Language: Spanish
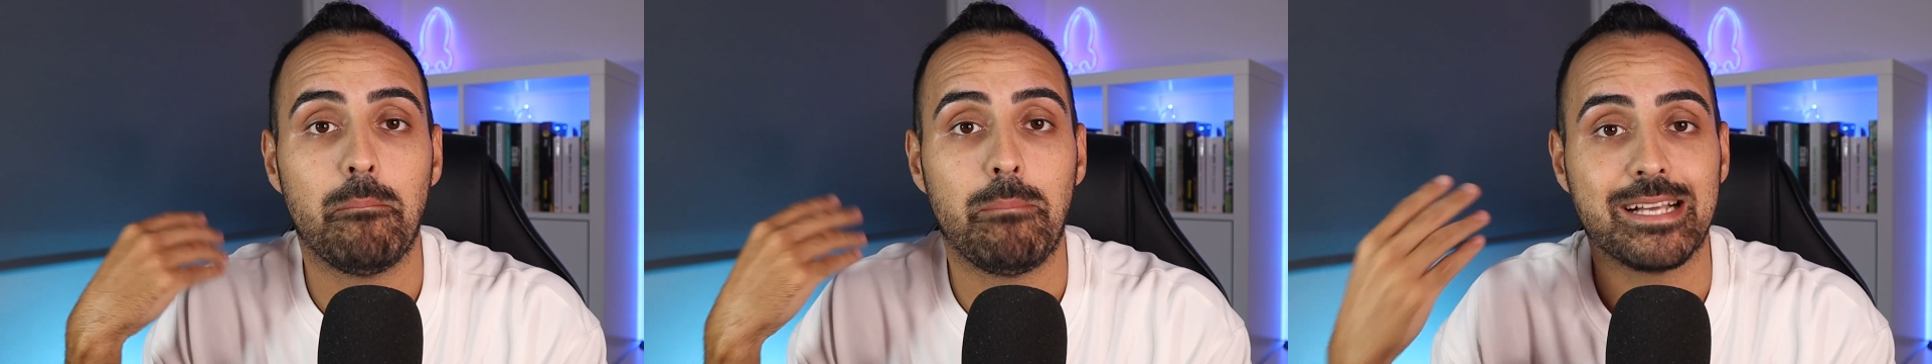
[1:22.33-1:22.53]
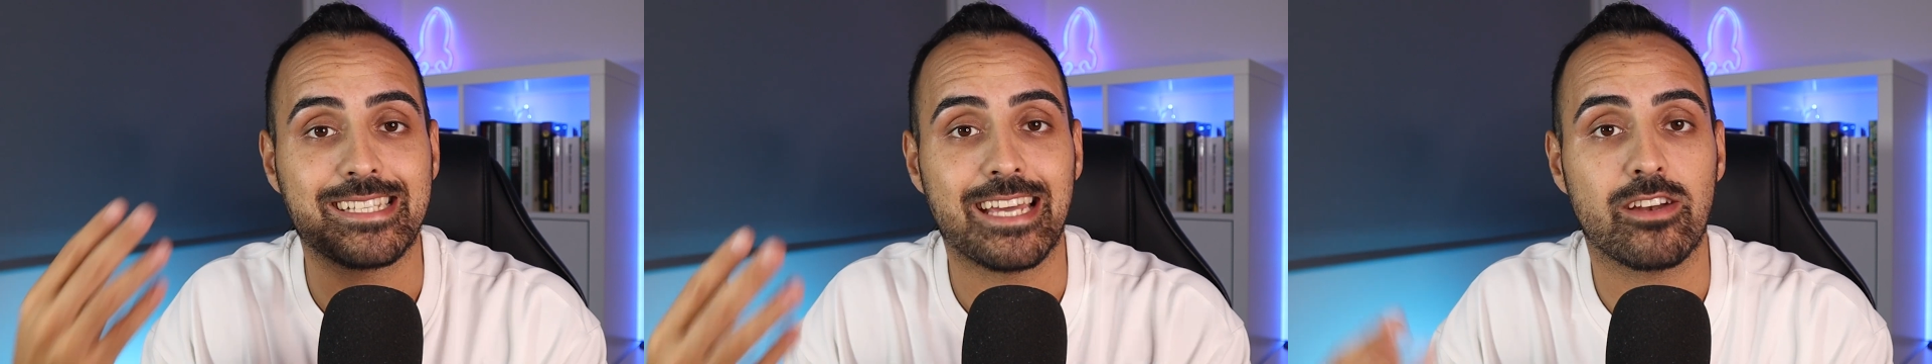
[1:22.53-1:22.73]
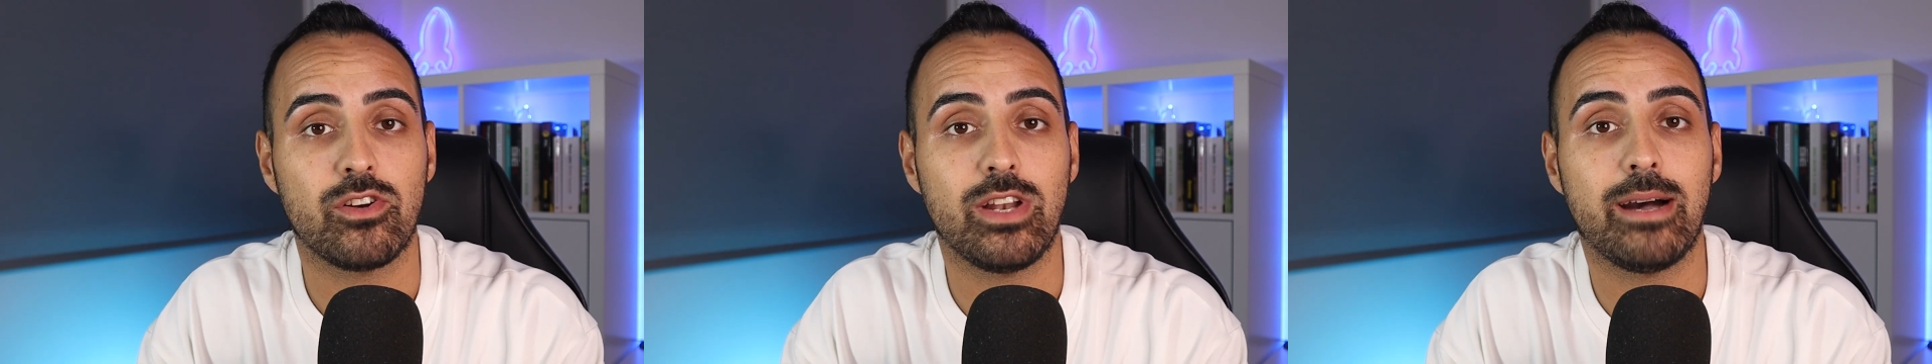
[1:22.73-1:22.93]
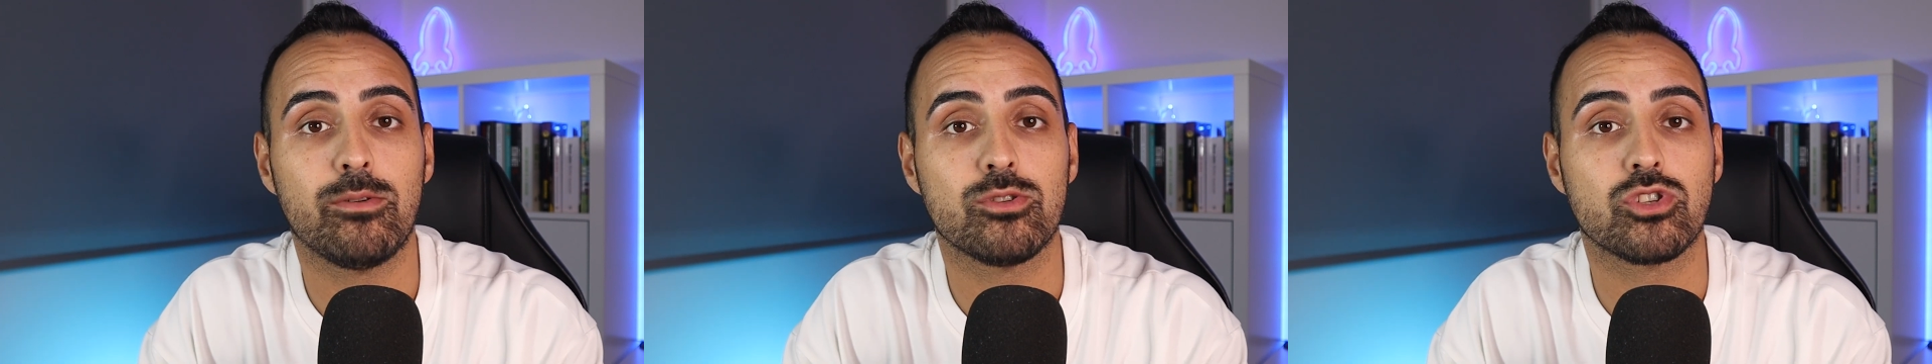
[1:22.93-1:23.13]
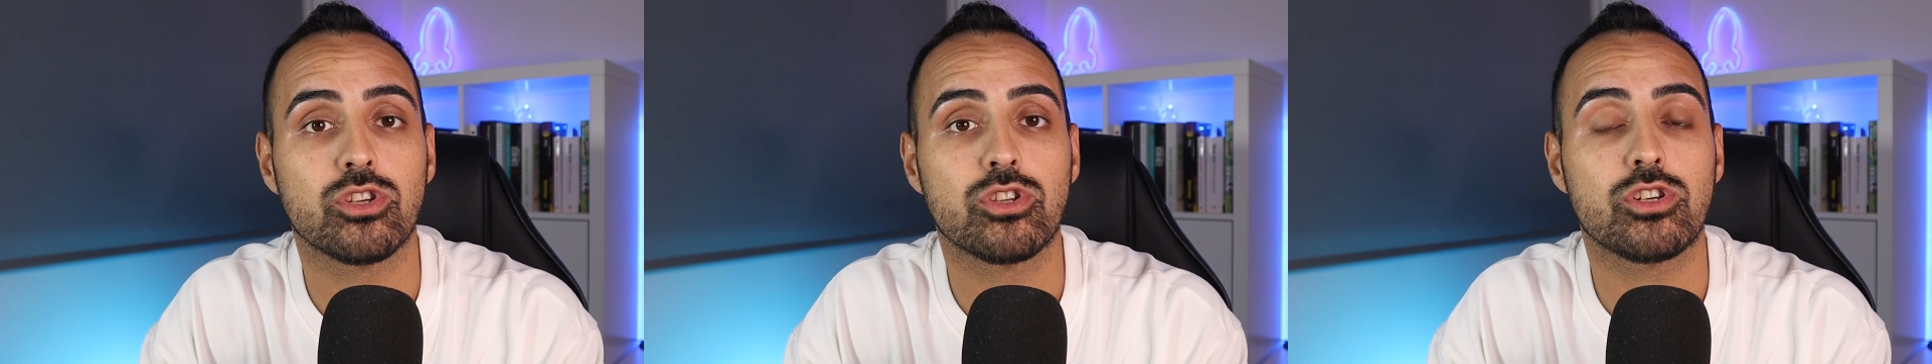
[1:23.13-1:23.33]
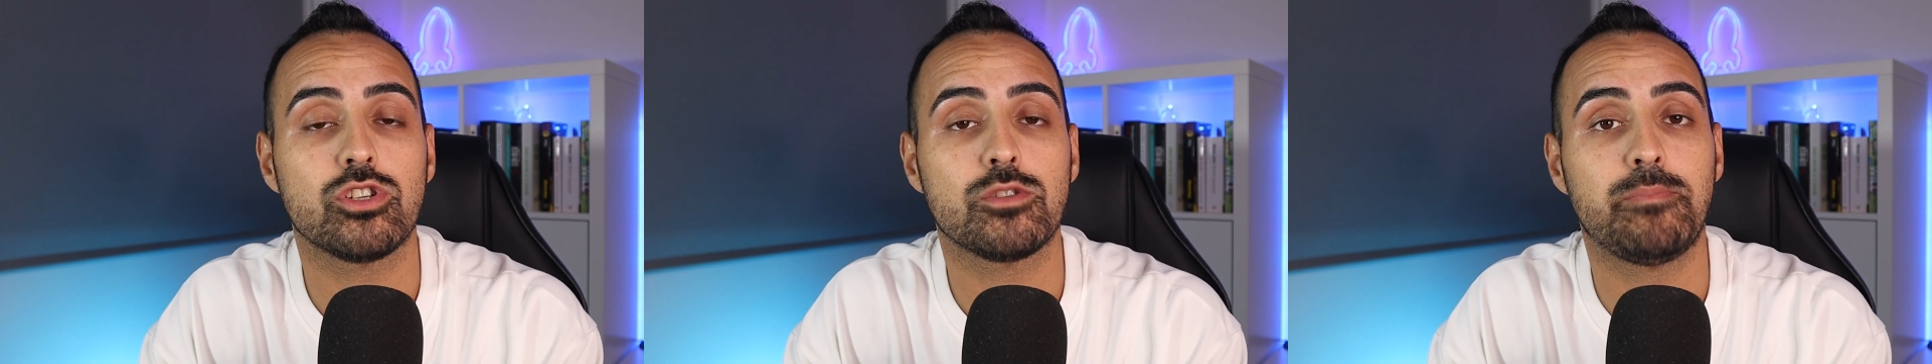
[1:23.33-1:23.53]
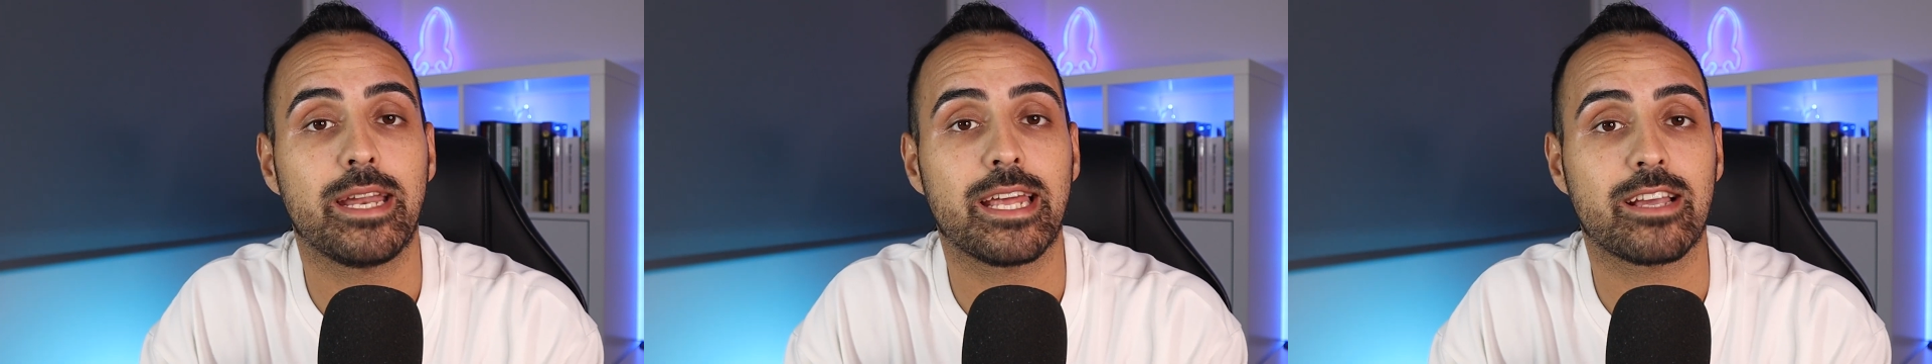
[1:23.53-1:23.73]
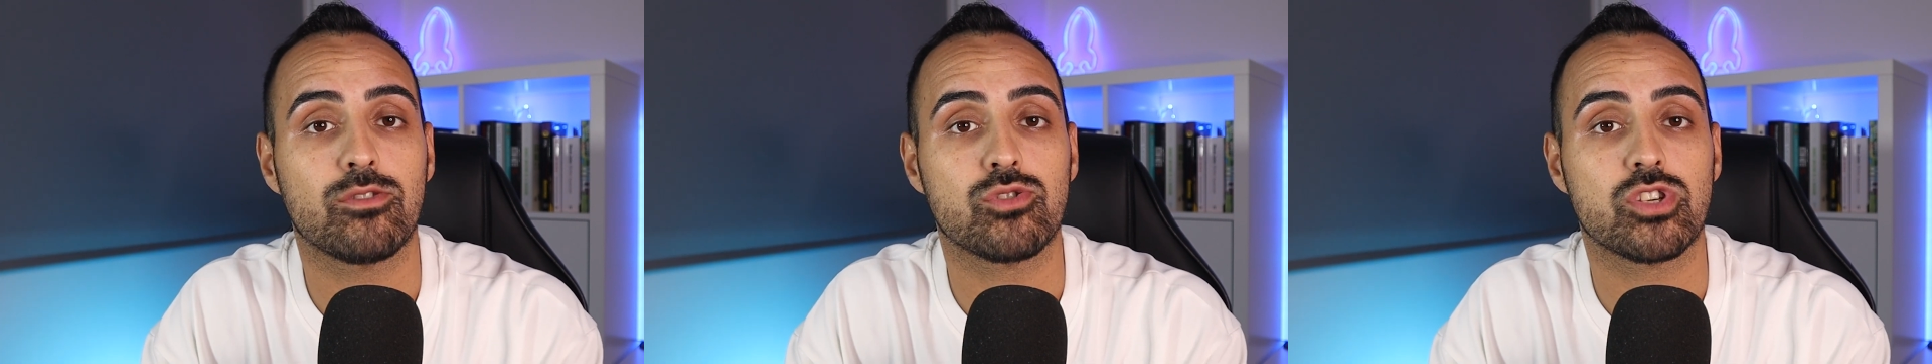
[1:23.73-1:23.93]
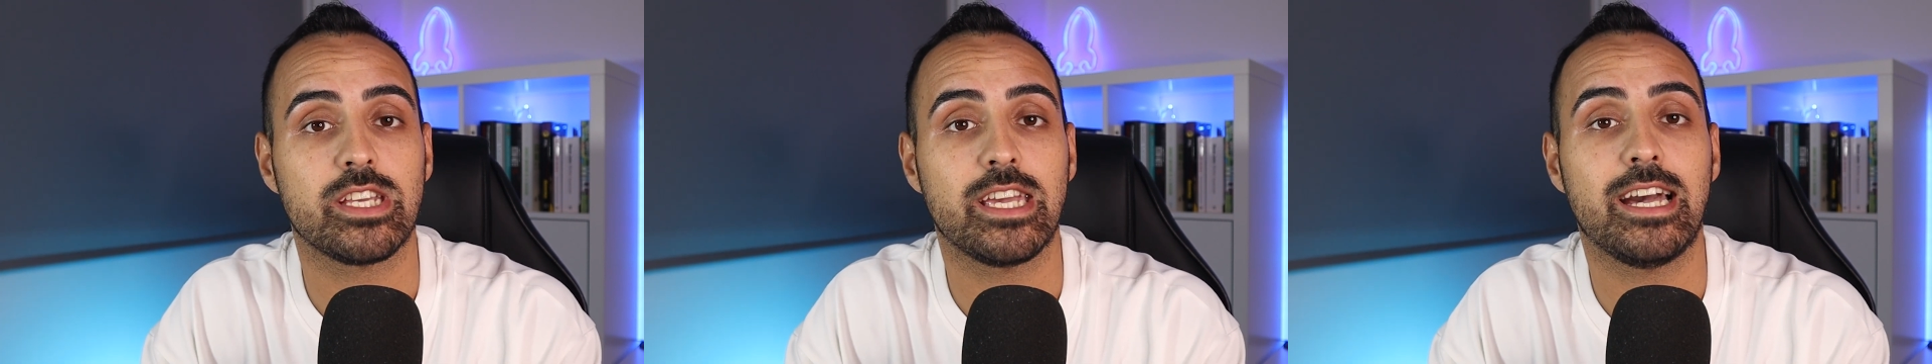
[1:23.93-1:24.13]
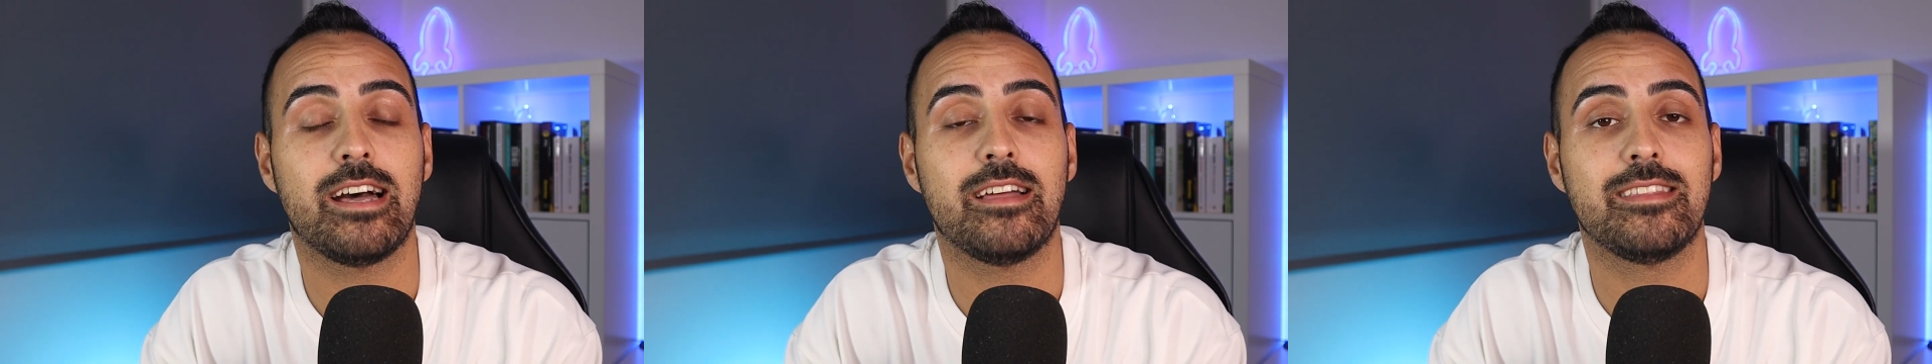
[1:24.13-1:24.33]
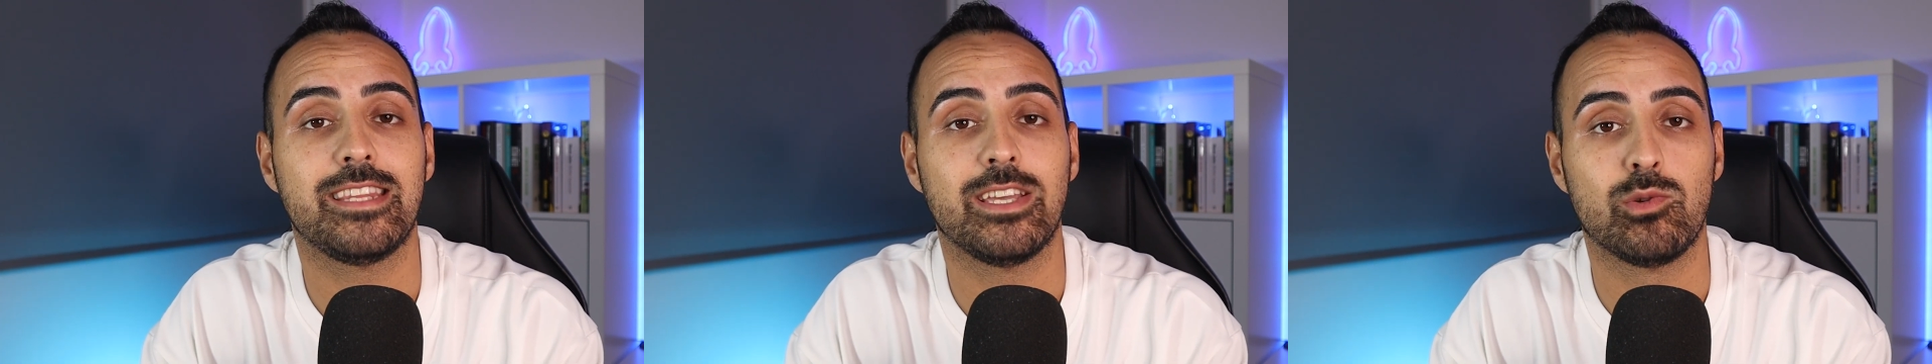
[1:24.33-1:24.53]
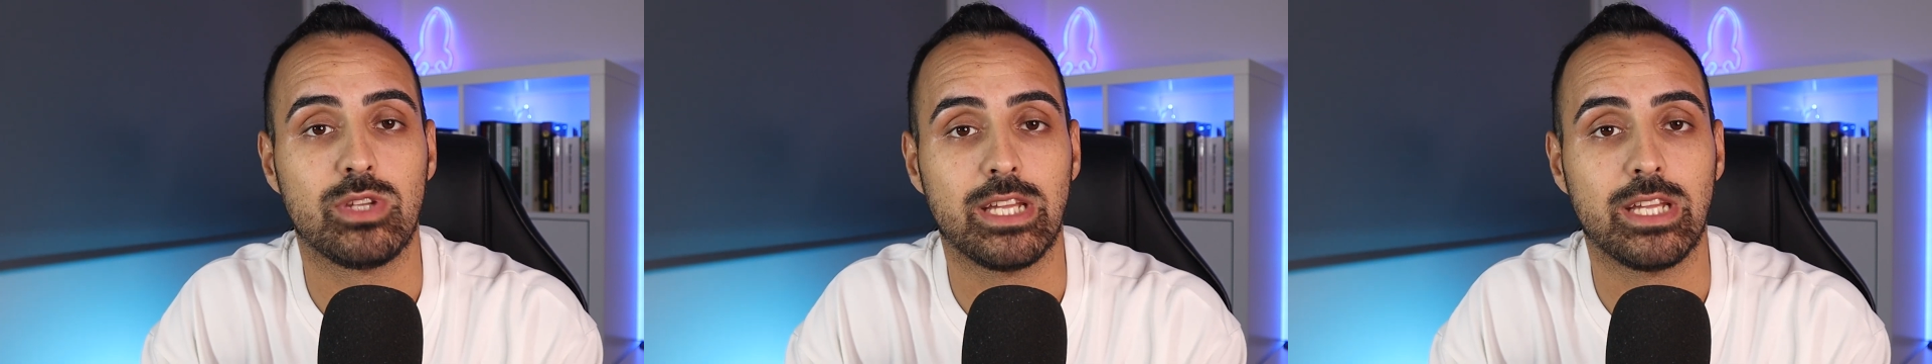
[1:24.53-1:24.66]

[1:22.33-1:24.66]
pasárosla a vosotros para que os sea de